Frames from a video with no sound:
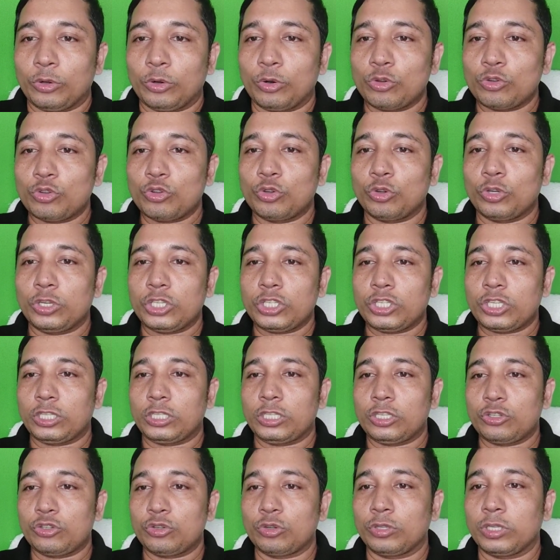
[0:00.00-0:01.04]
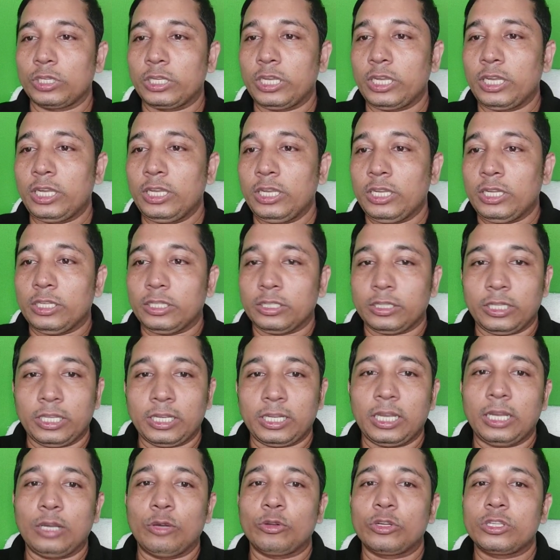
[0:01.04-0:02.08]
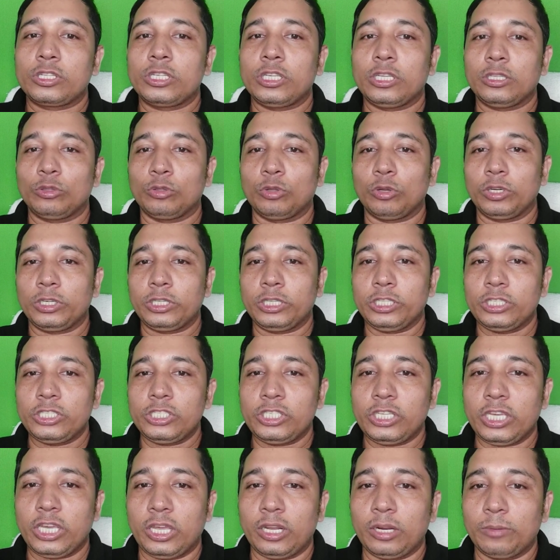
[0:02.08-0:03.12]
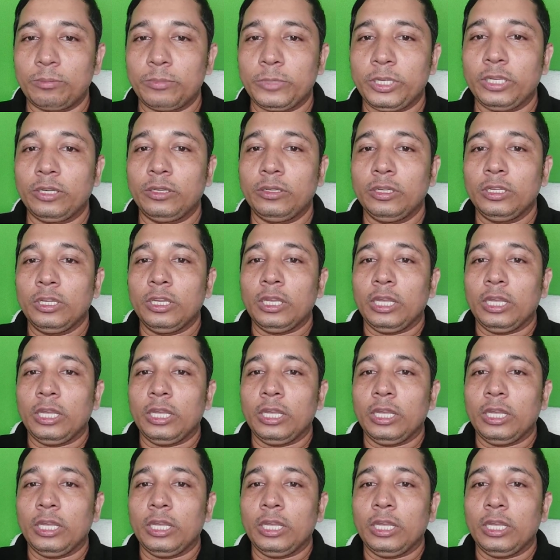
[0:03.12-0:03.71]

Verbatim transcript: রোশনের সাদের সঙ্গে দেখা করেছেন দলটির চেয়ারম্যান